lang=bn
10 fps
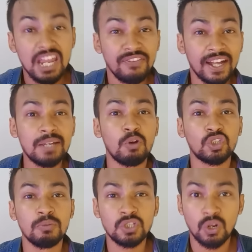এর ফাঁকে
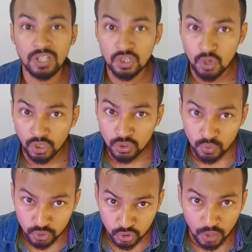বর্তমান সরকারের সঙ্গে
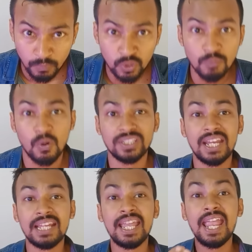সুস্থ সম্পর্ক বজায়
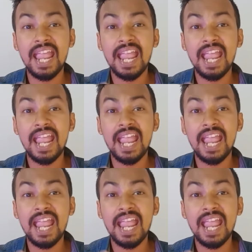রেখে